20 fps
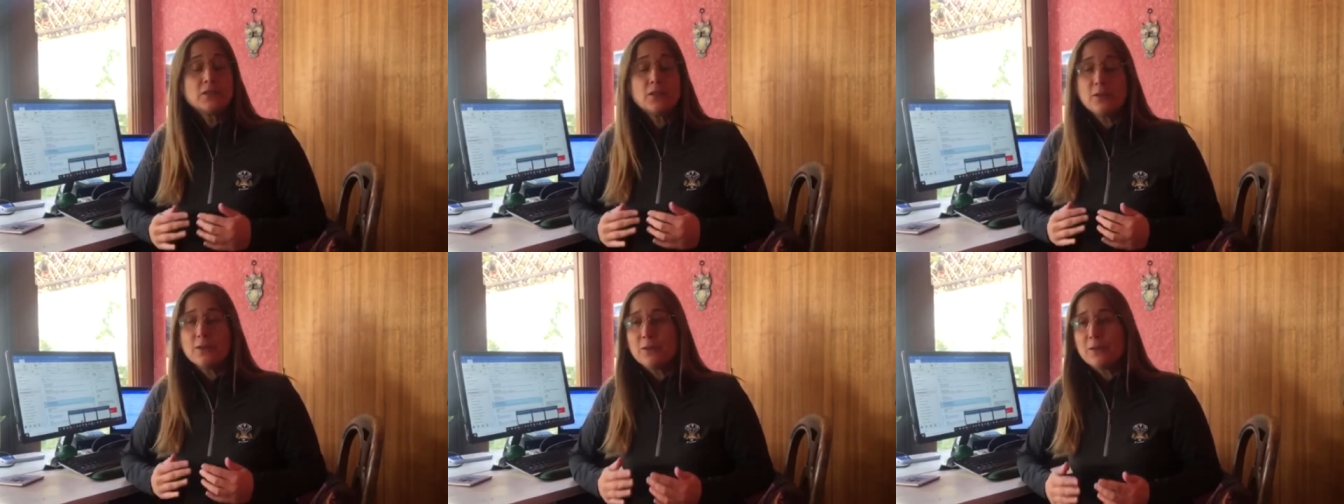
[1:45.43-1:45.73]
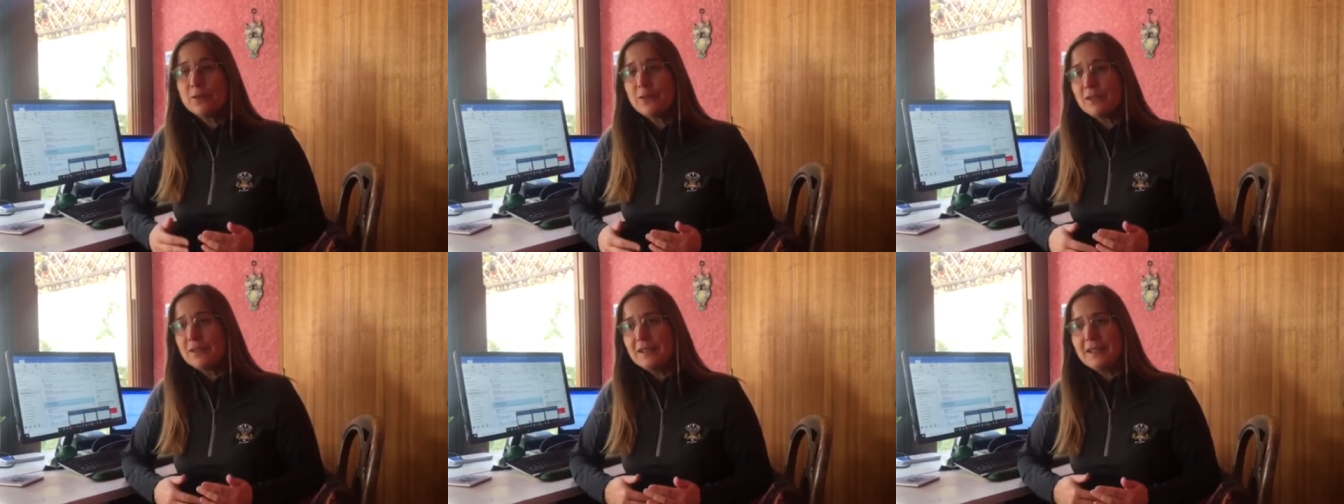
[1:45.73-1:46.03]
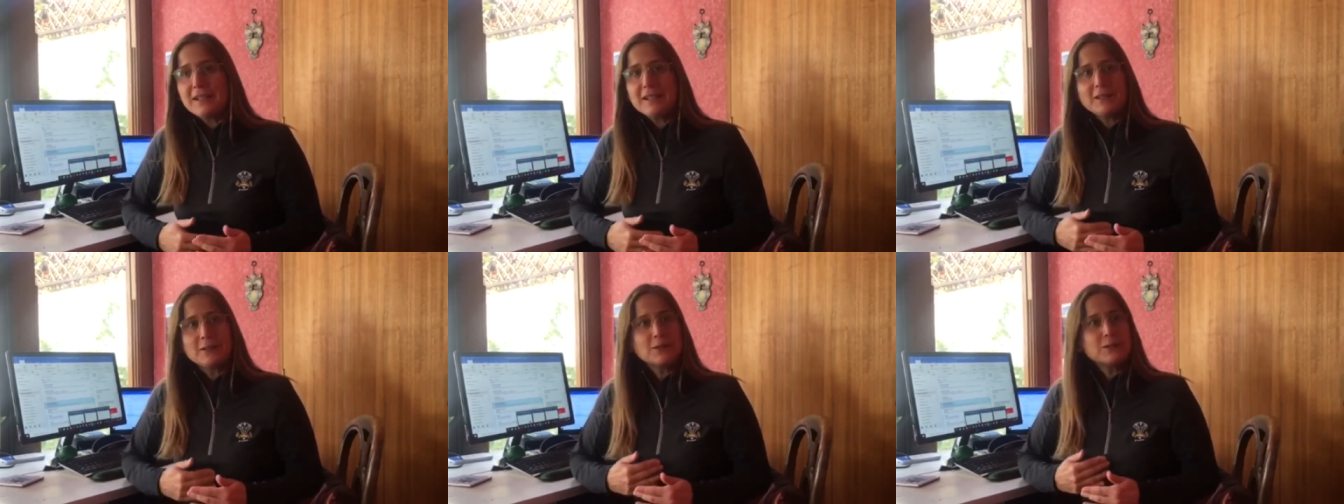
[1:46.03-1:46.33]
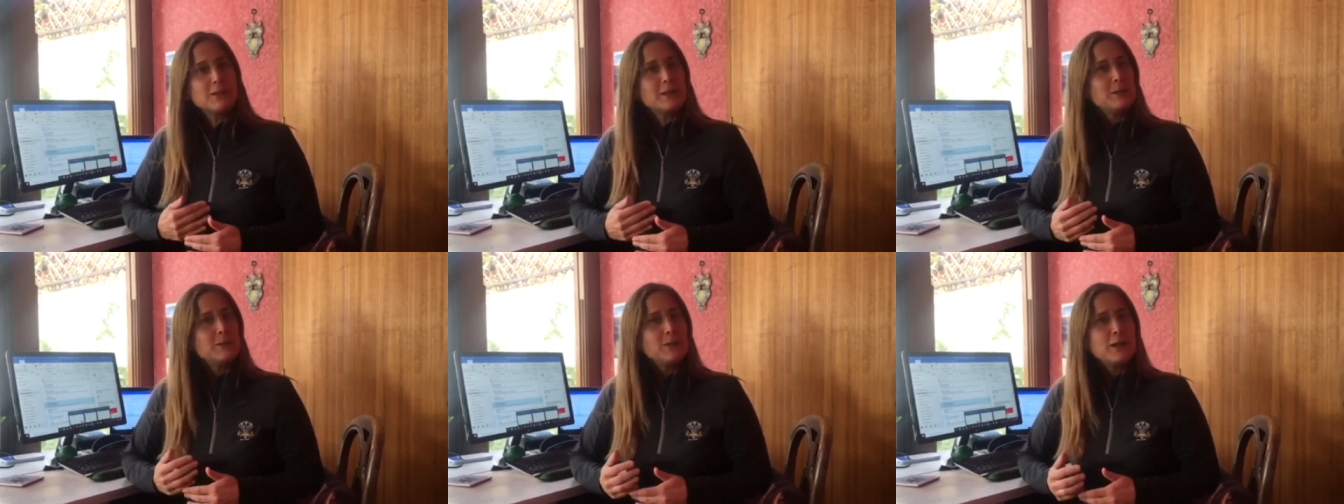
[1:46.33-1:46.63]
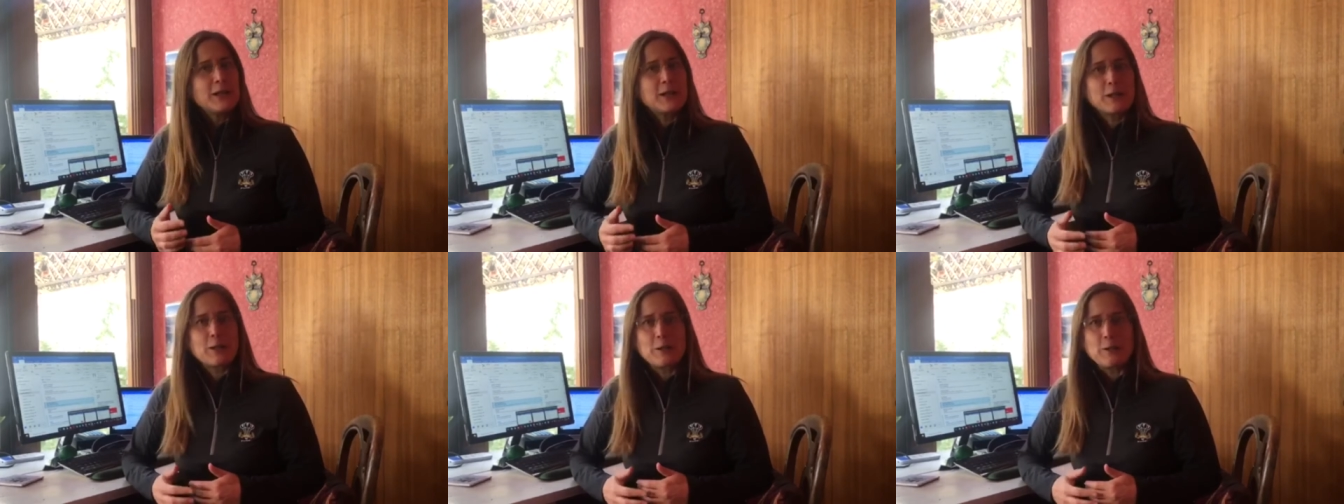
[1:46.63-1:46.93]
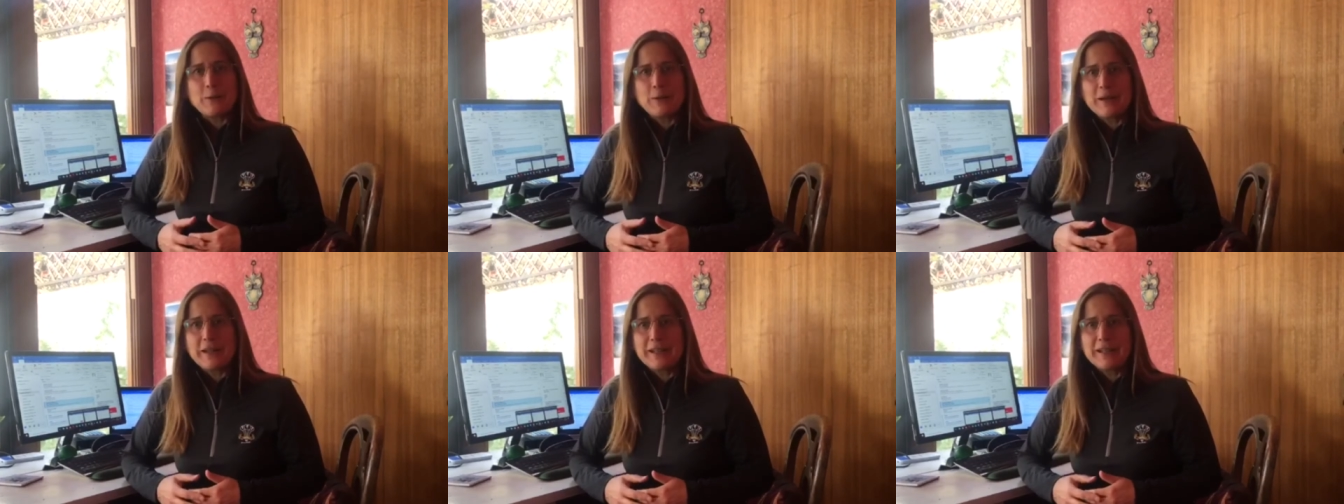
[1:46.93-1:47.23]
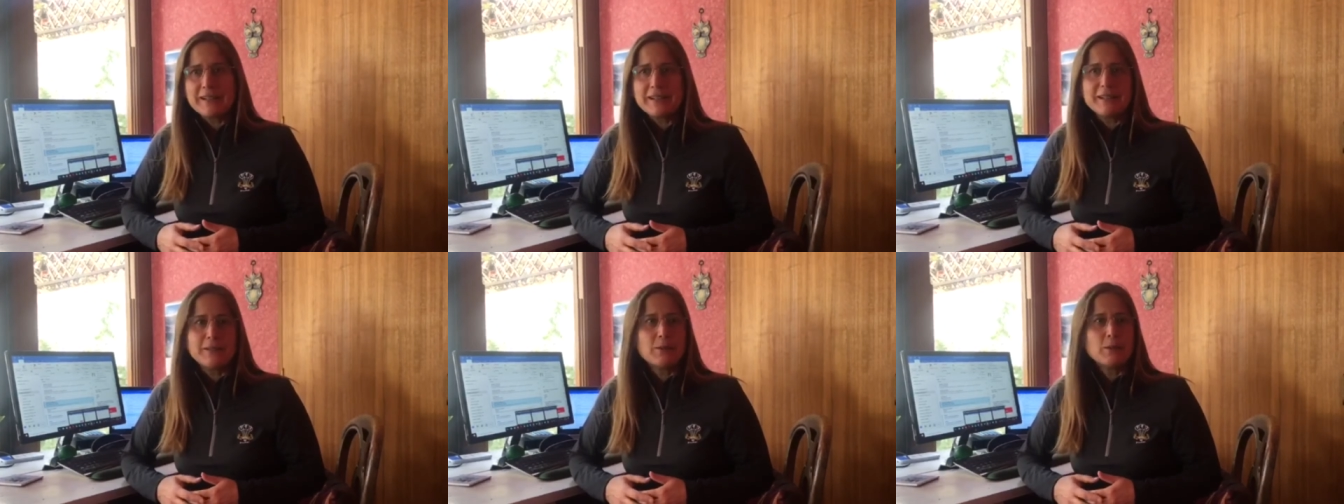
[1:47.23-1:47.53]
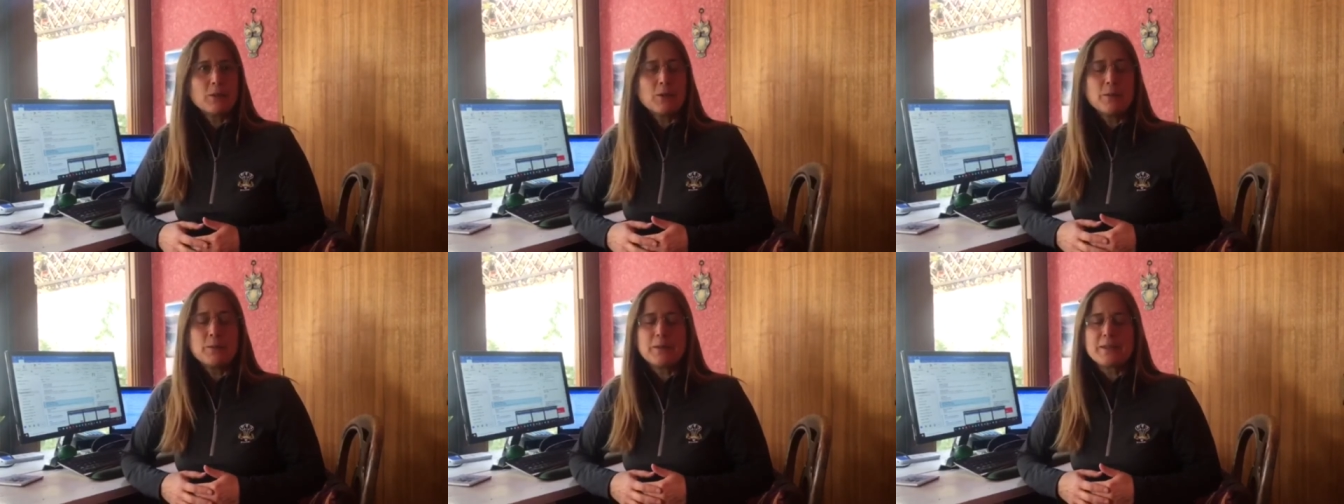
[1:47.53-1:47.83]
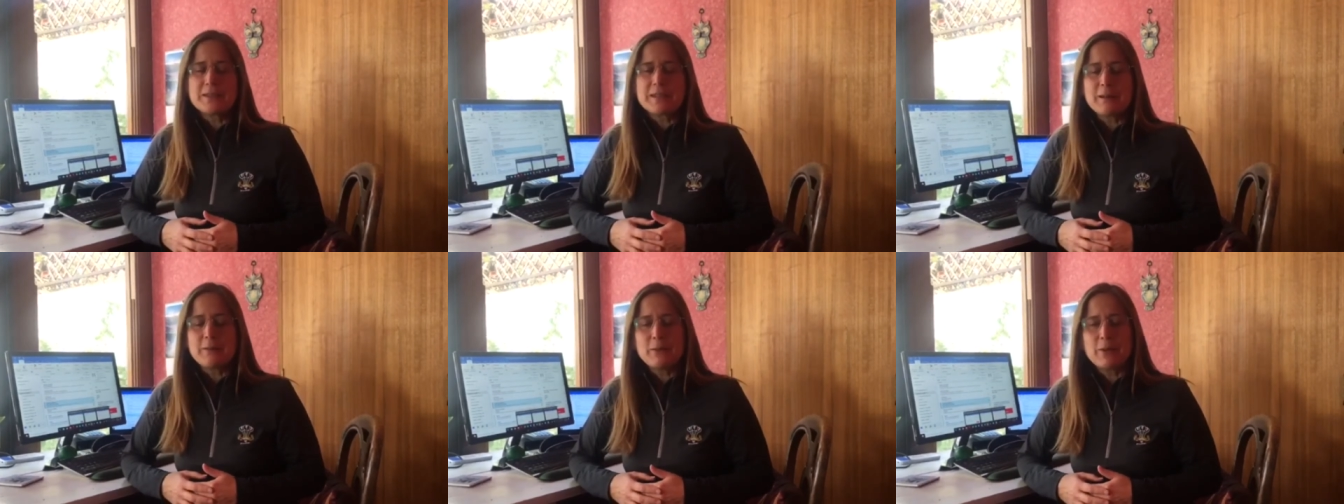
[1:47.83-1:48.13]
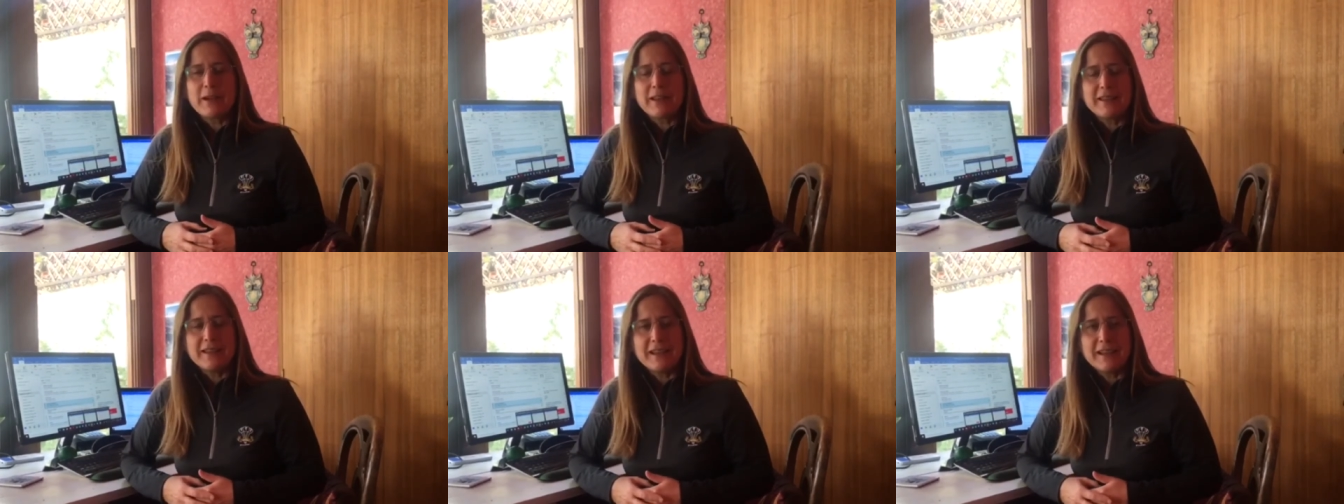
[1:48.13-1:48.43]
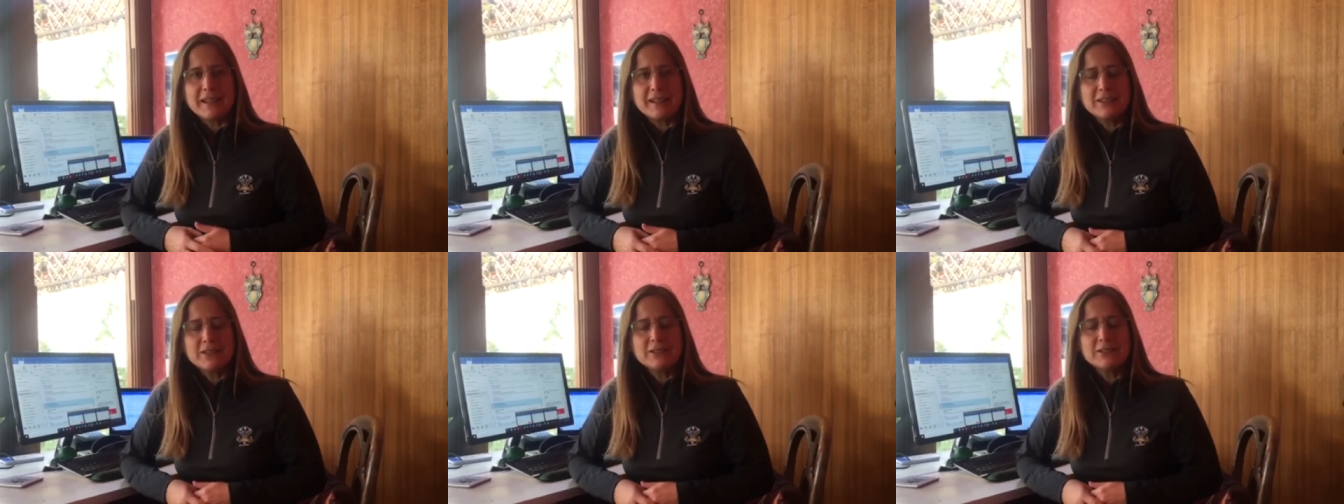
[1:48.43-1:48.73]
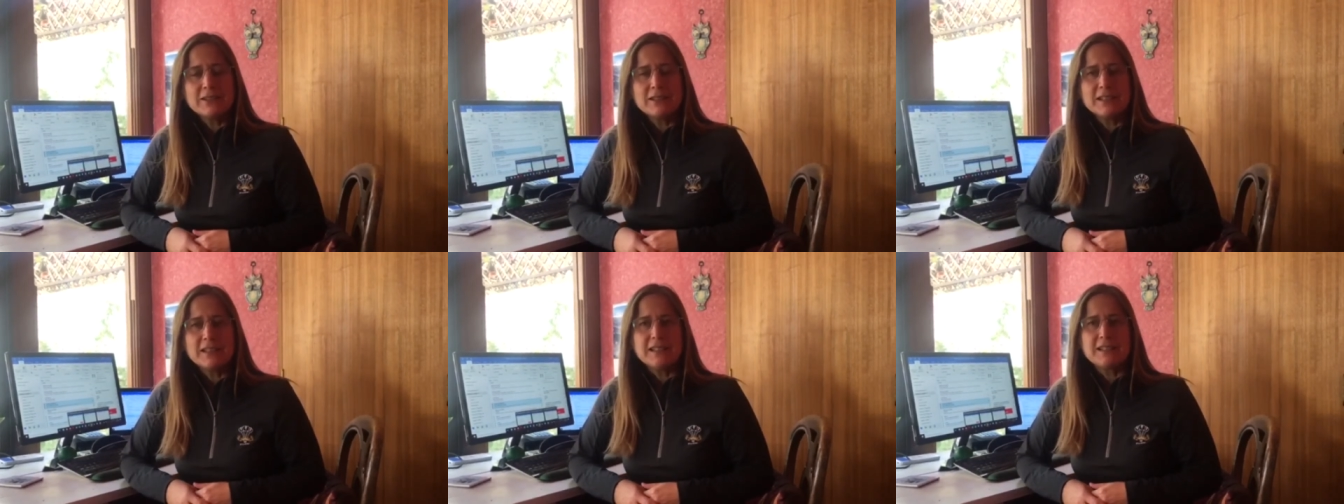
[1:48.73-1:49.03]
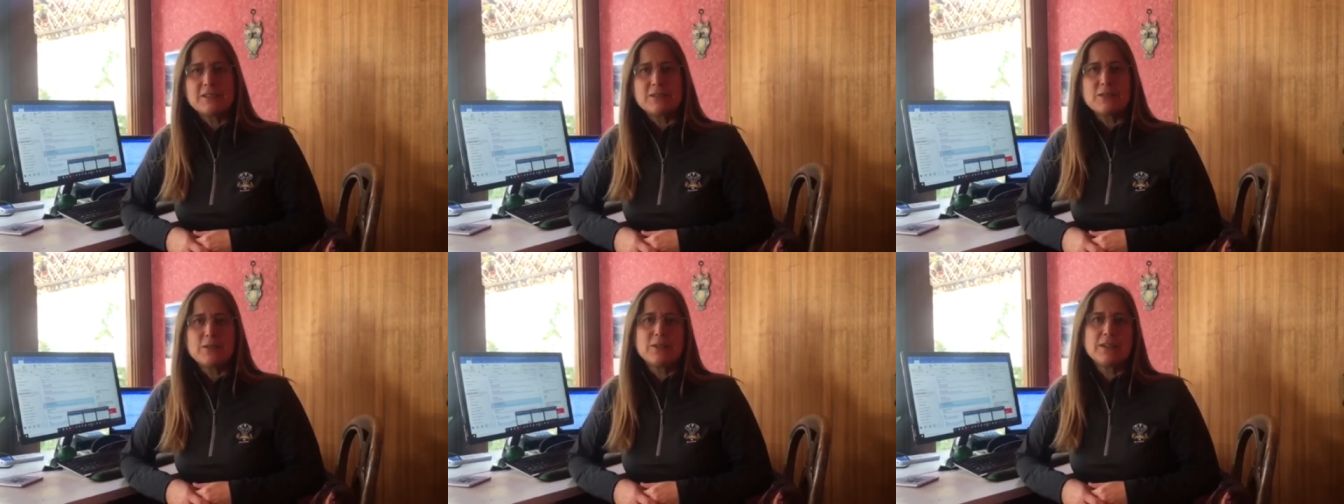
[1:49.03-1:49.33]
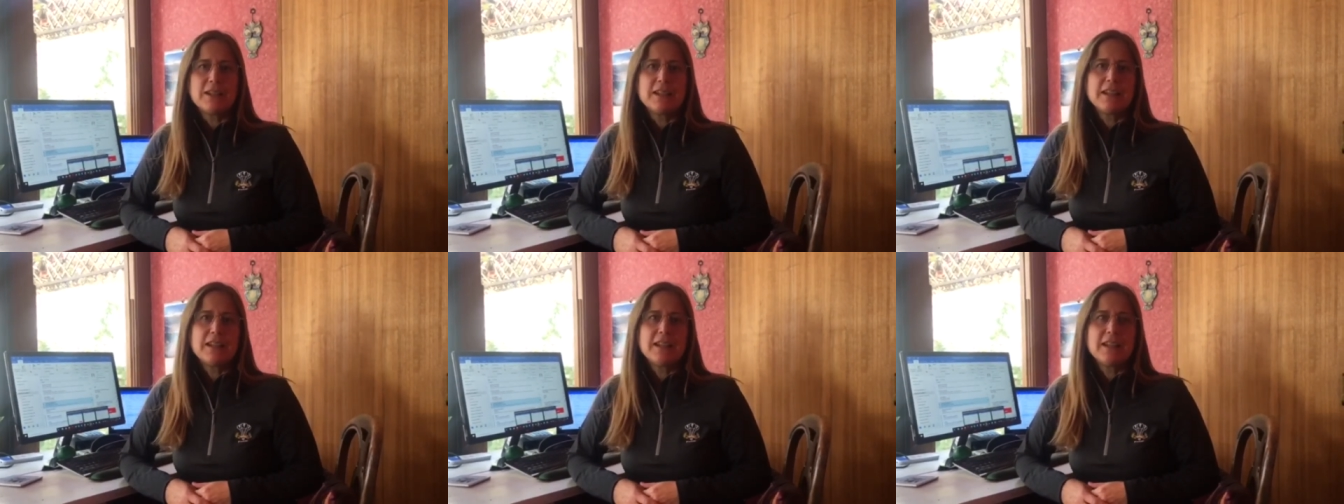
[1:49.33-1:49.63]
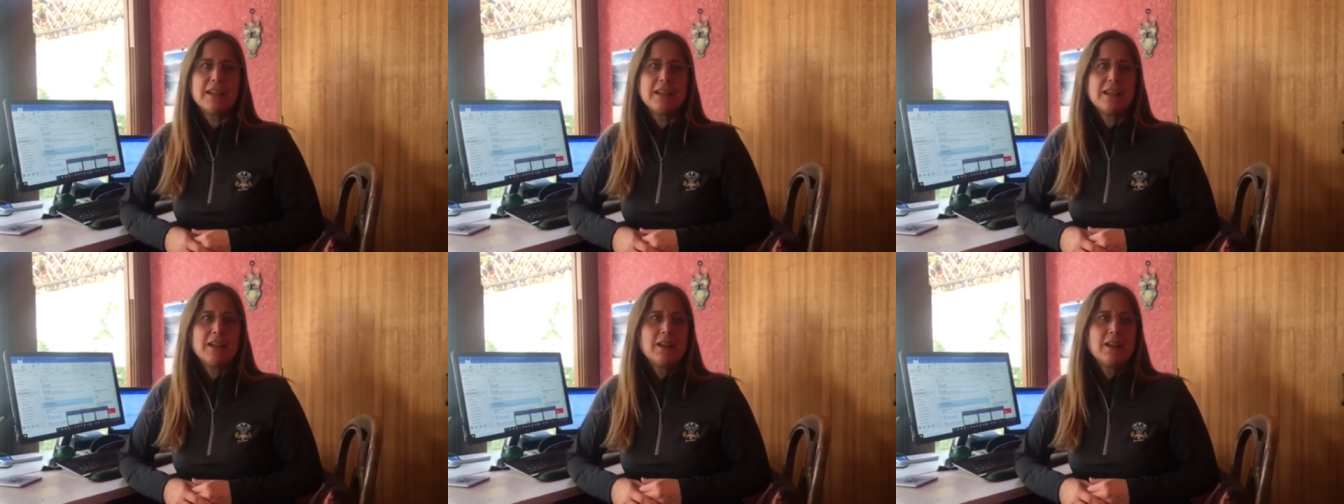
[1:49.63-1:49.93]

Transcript: Todos los días nos tenemos que renovar, lo conversamos a diario, el hecho de que